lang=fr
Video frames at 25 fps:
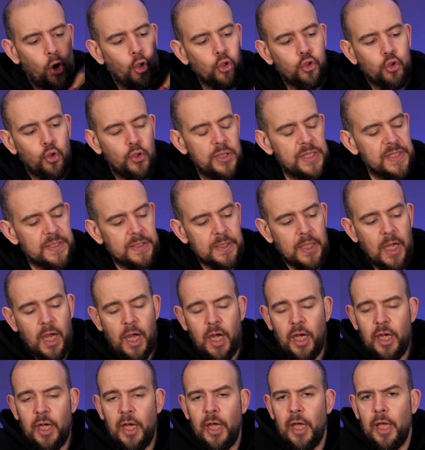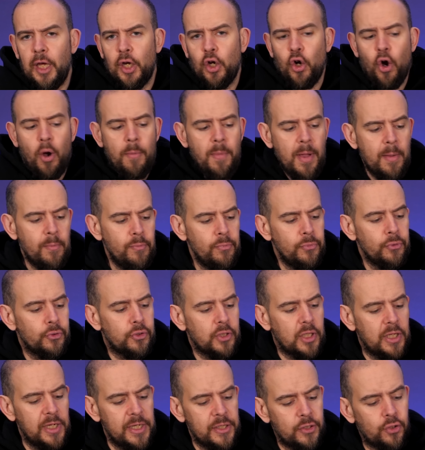Anthony Starr est quand même
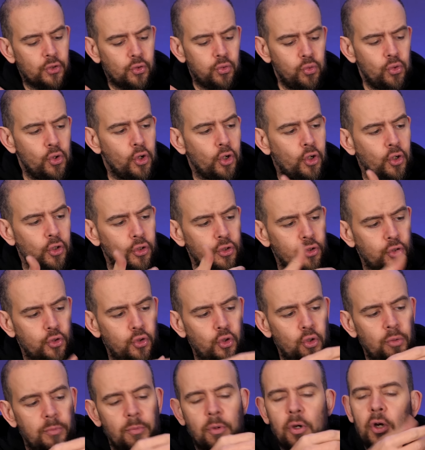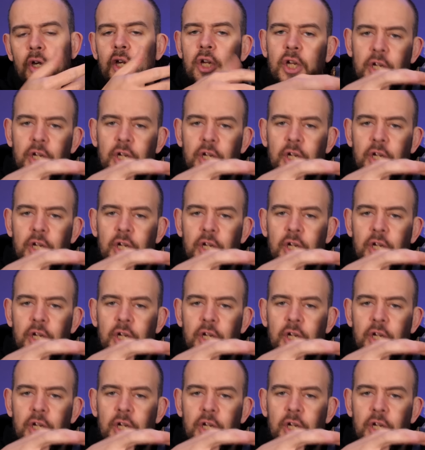musclé sous le costume